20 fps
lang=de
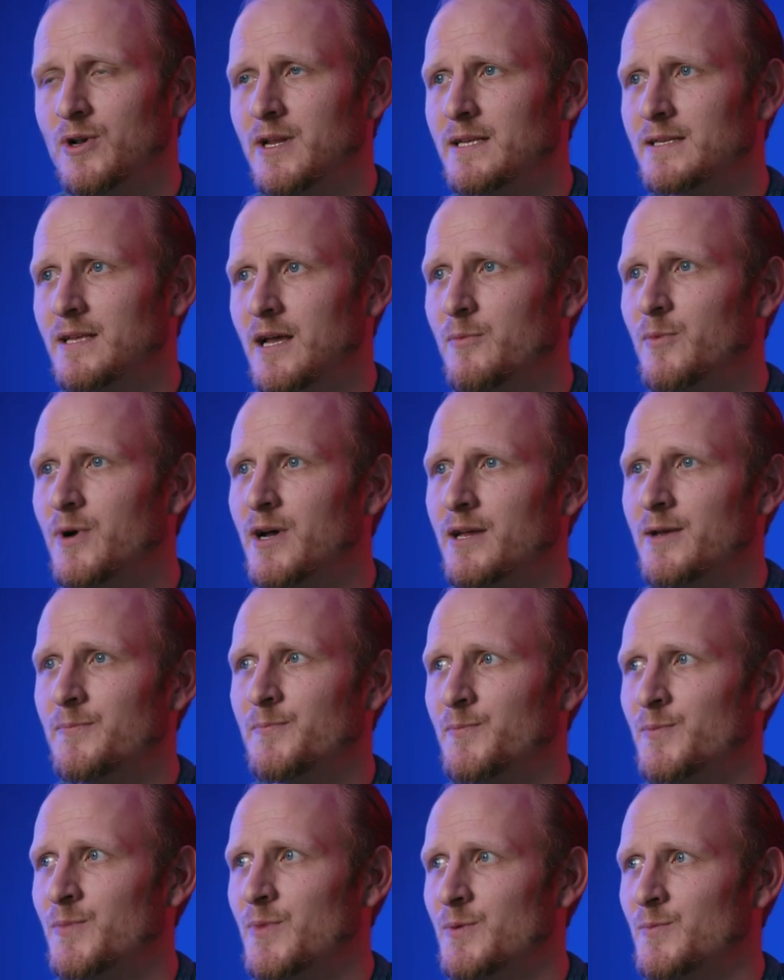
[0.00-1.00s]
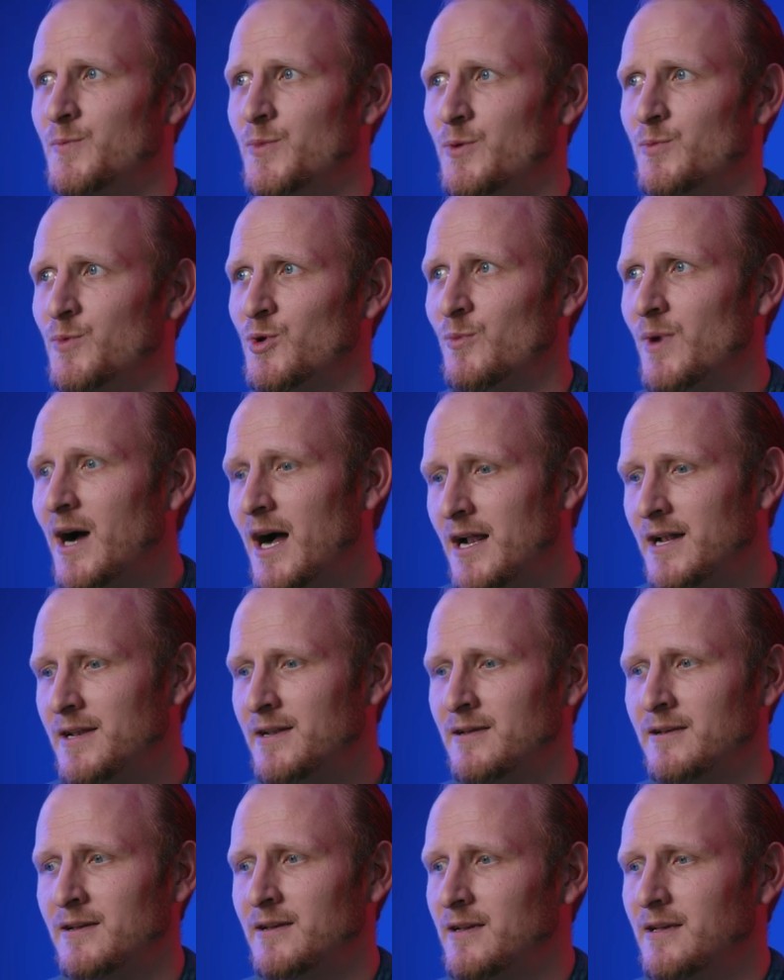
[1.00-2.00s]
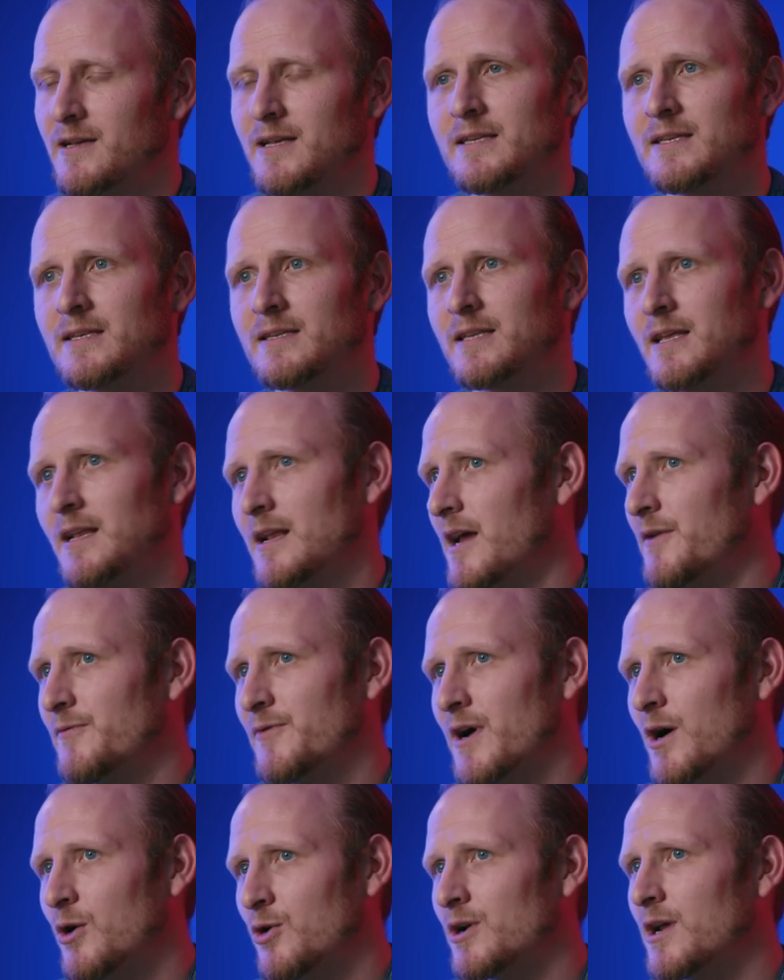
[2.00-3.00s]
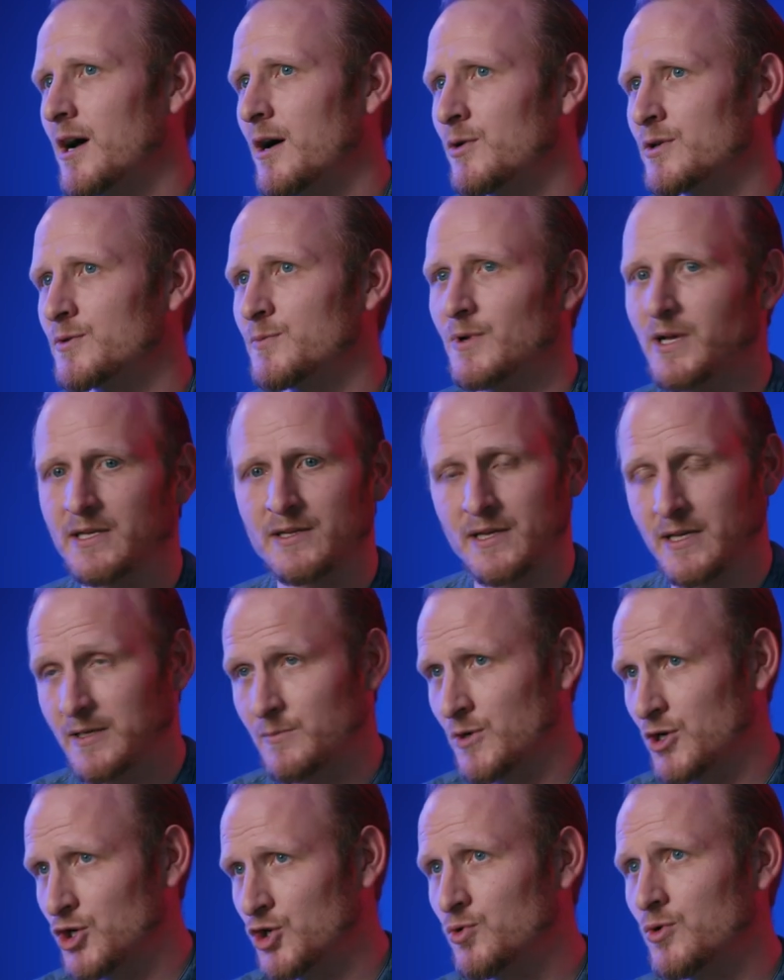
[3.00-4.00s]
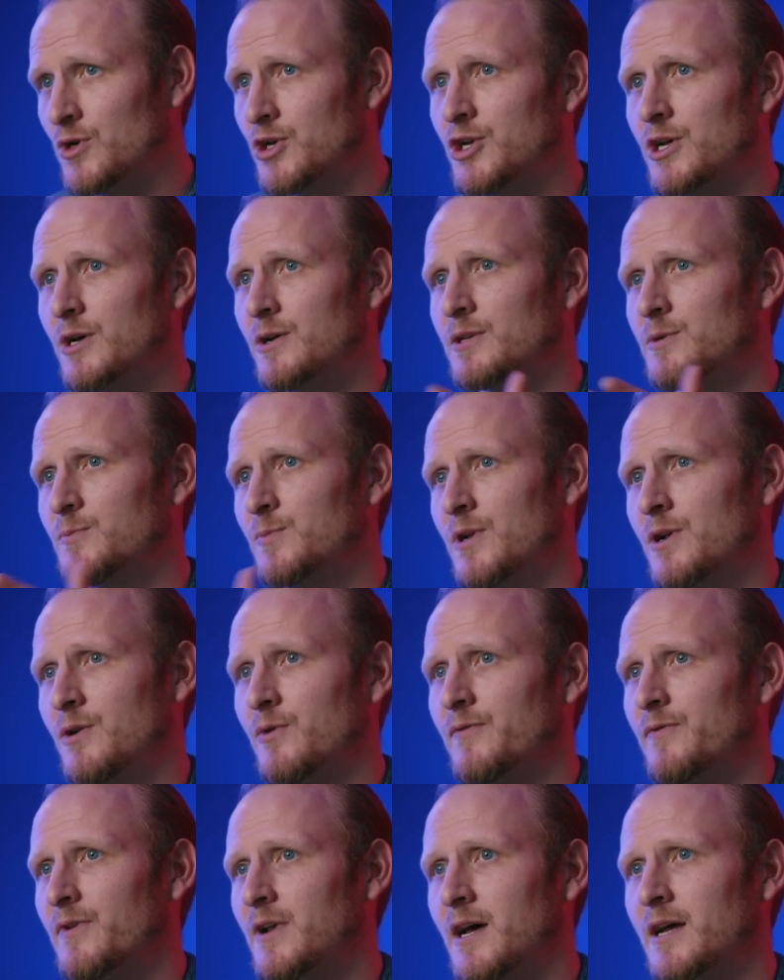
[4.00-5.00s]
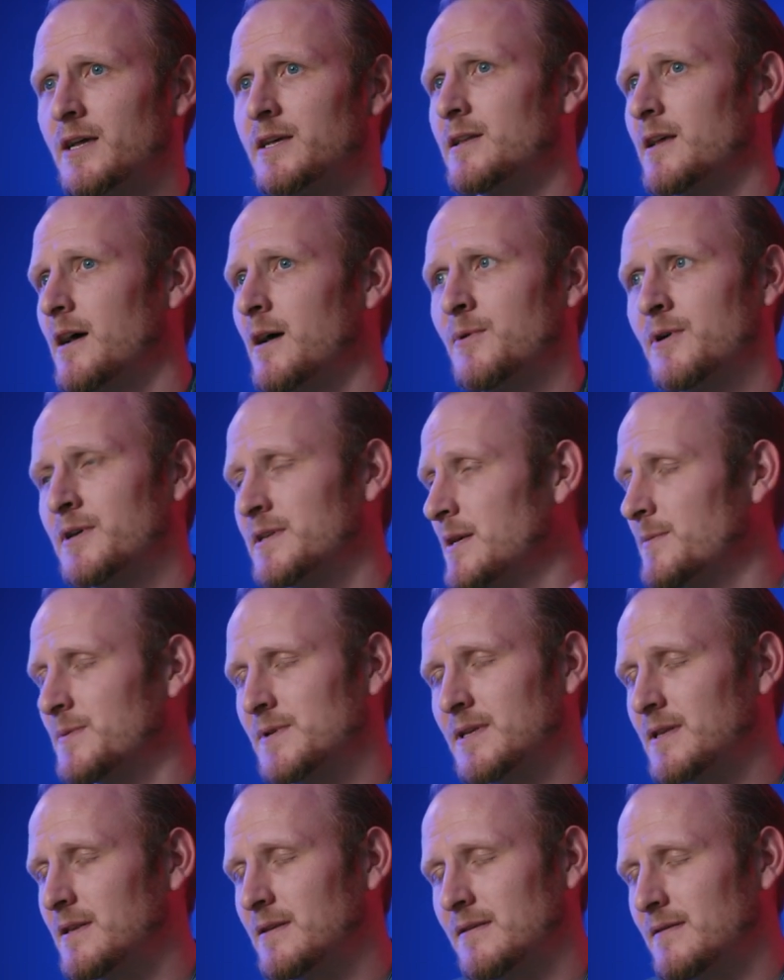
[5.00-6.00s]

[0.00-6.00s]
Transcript: Und ich sag mal, im, im, im Normalen ist es dann einfach auch eine Ausbildung, also erstmal eine schulische Ausbildung vielleicht, aber selbst